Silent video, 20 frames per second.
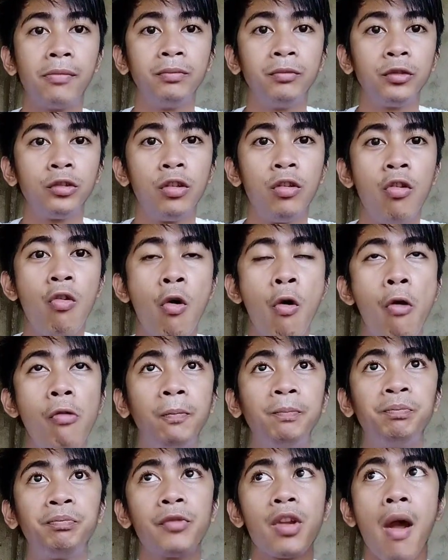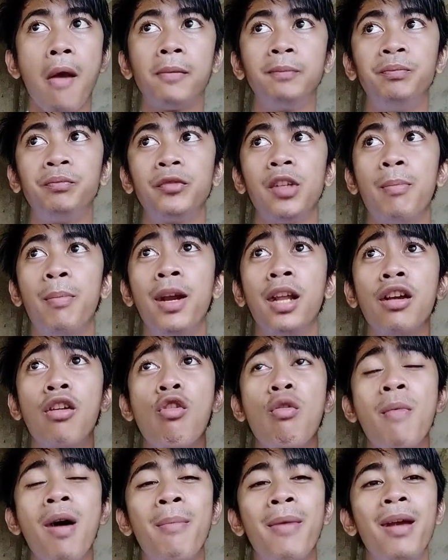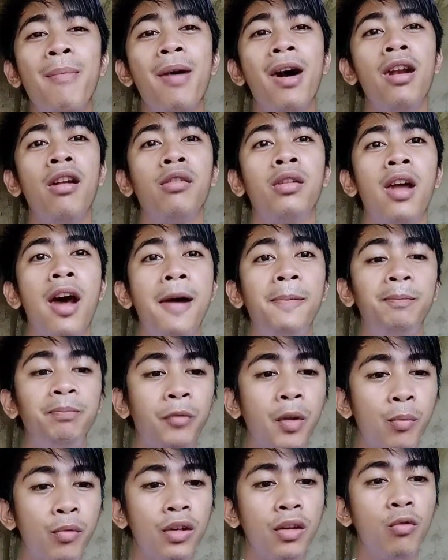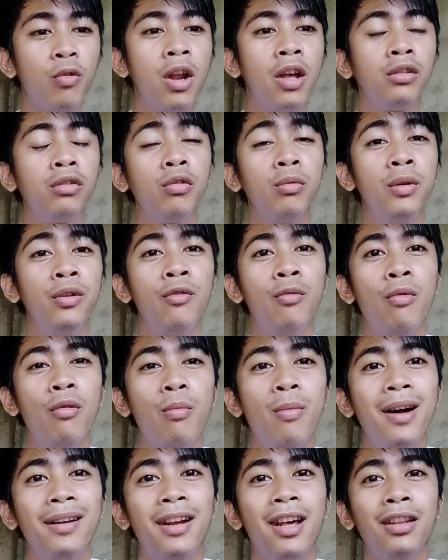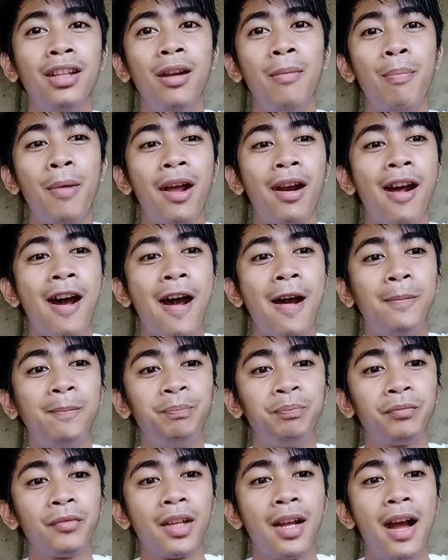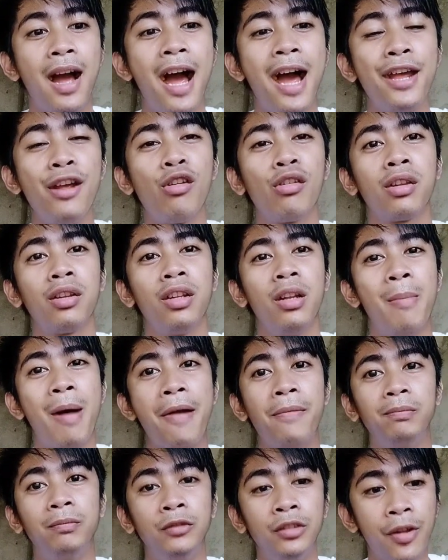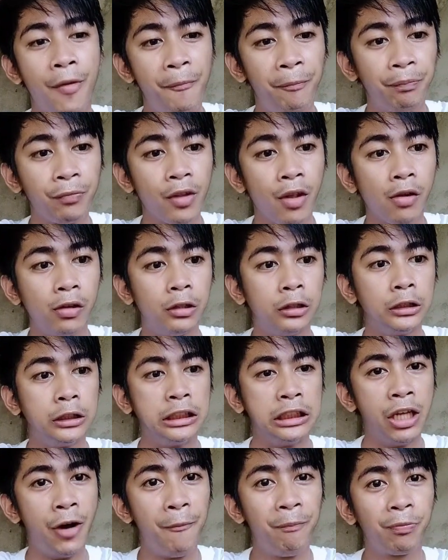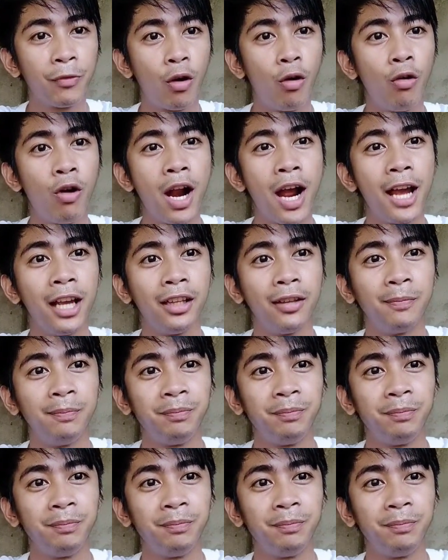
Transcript: So, balik ako mamaya mga lods. Um, tapusin ko lang itong minumukbang natin para ayos, di ba? So, um, alright.